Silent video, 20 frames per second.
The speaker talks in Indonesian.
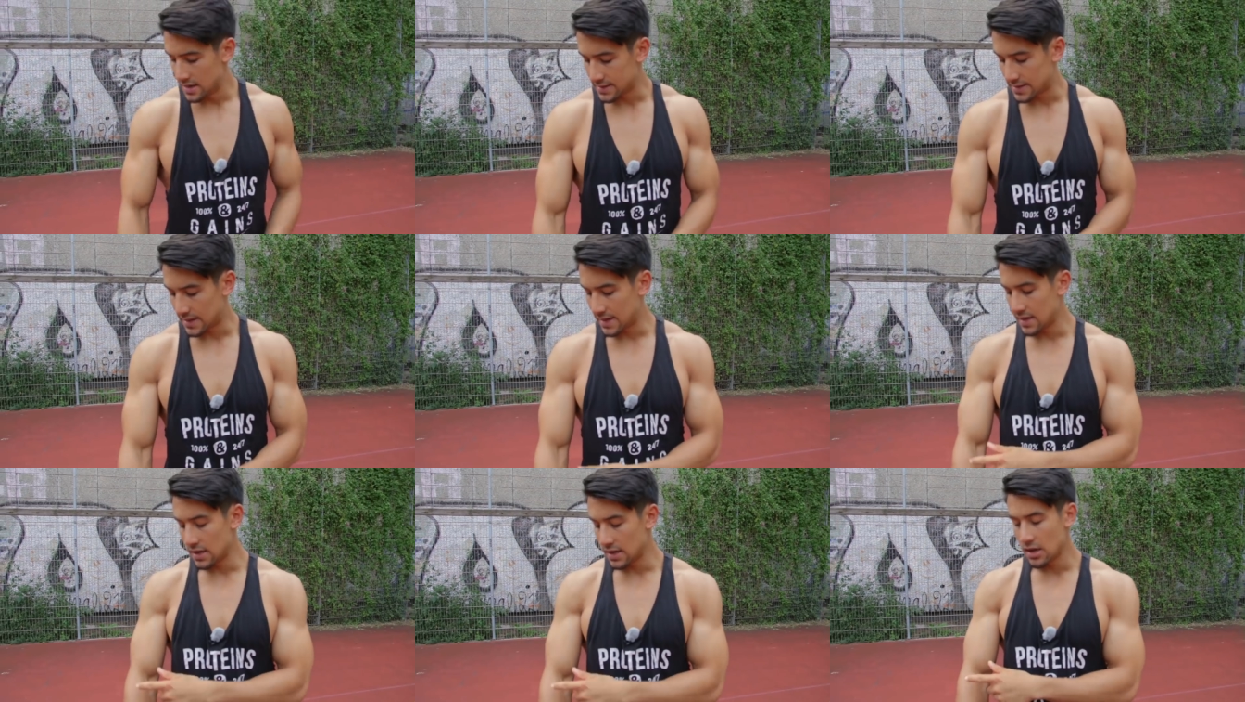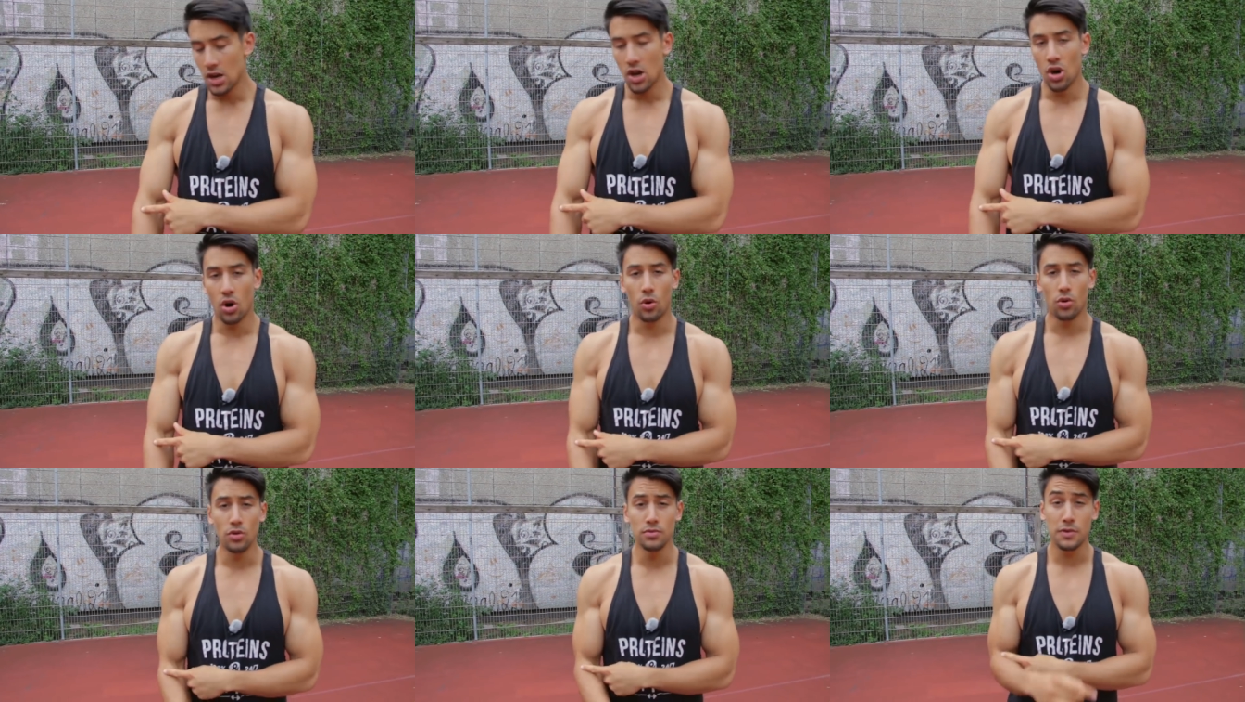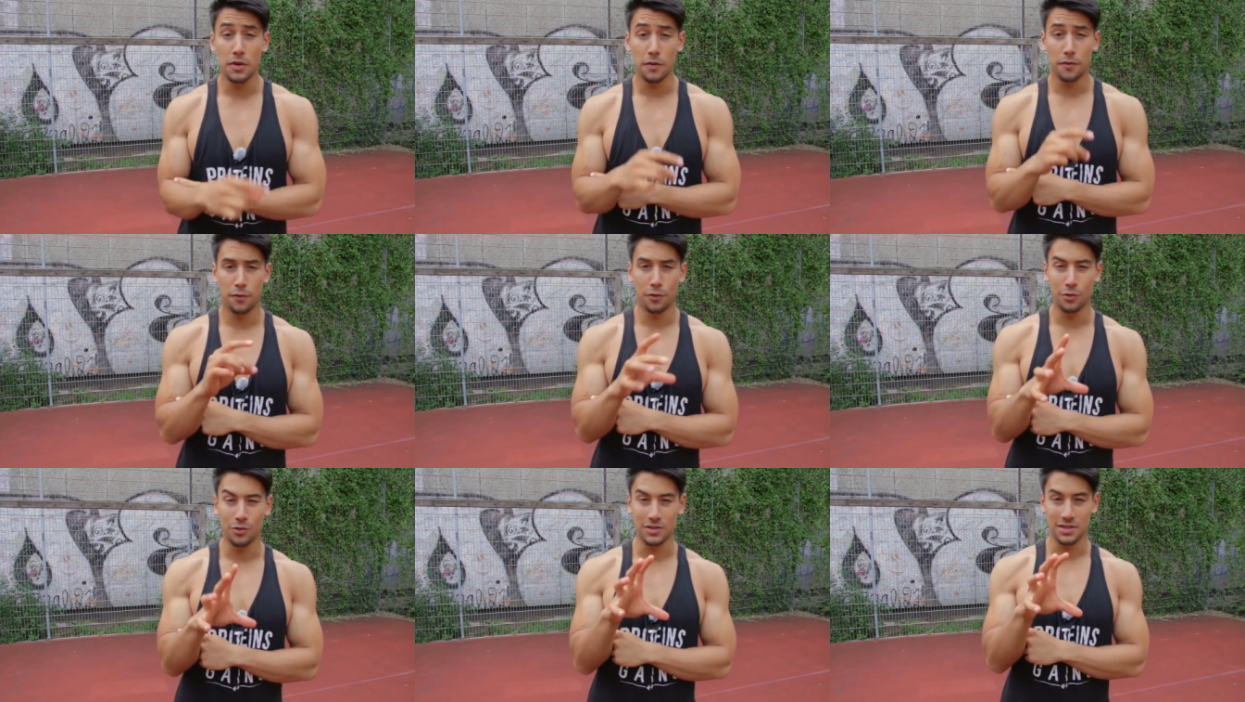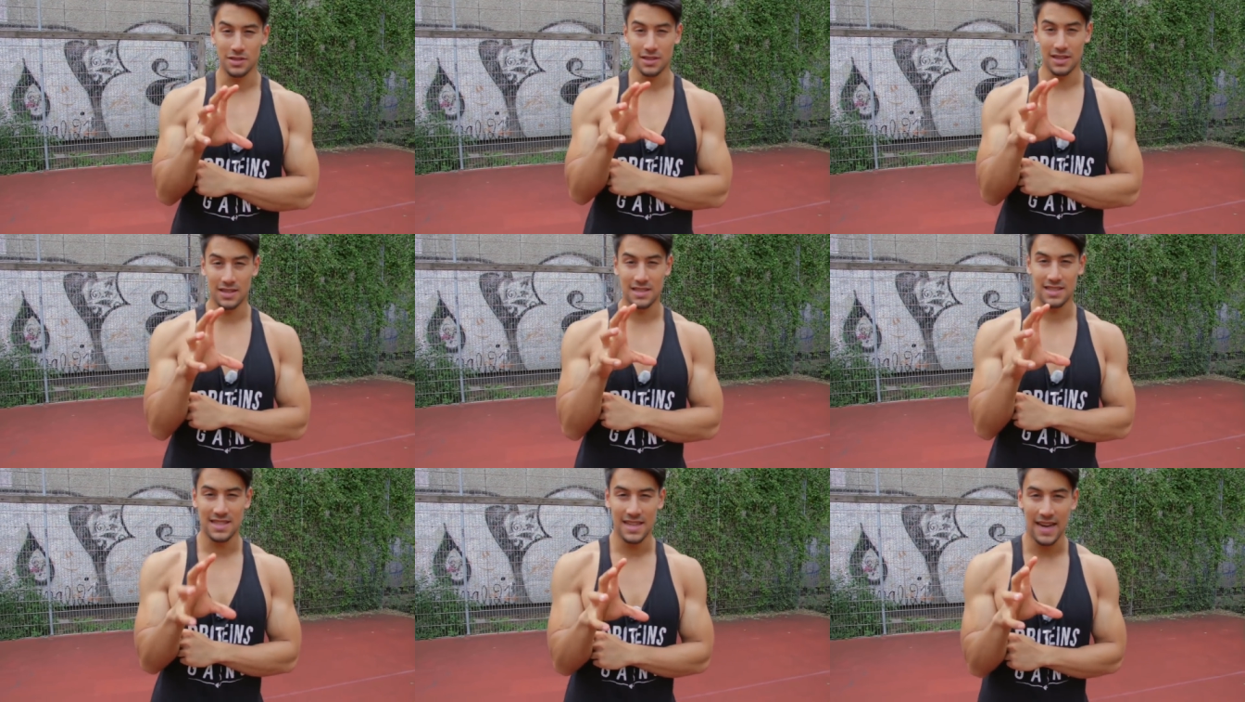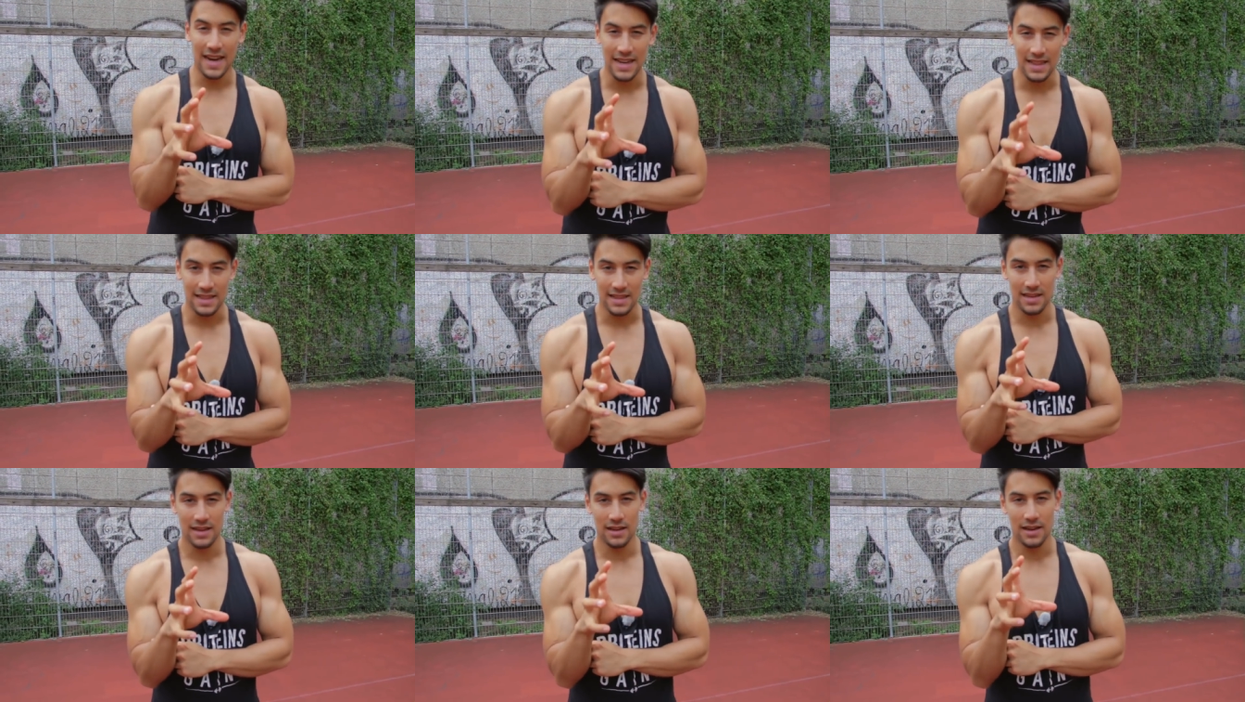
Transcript: Jadi untuk fokus ke side